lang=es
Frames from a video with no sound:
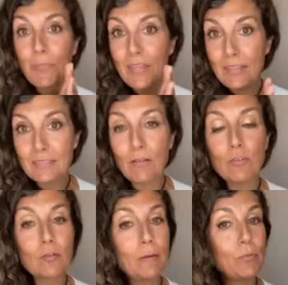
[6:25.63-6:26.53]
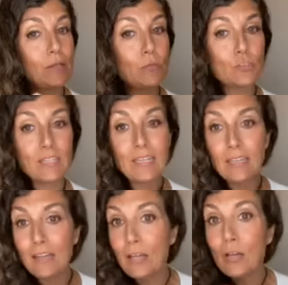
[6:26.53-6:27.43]
Y de esa forma podremos
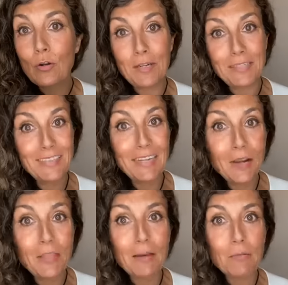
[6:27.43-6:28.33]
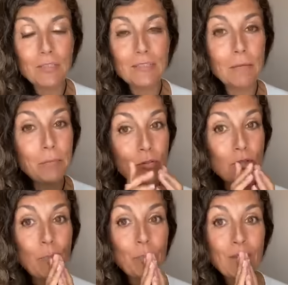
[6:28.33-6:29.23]
seguir con esa inercia bonita. Pero
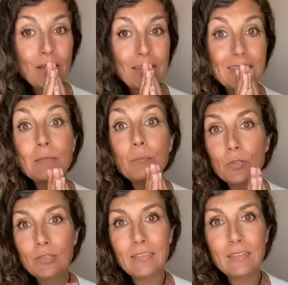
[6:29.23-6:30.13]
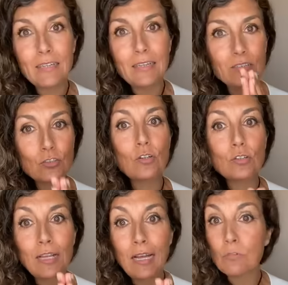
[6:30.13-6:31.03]
es importante que esto lo
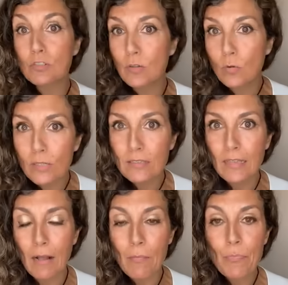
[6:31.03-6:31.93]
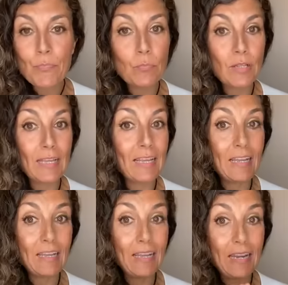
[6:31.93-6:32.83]
tengamos en cuenta, porque
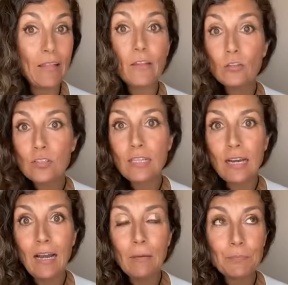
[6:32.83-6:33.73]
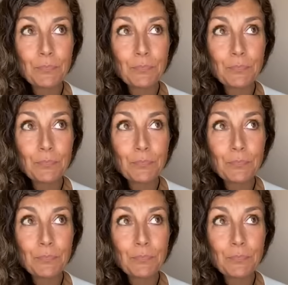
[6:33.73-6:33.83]
que nadie os diga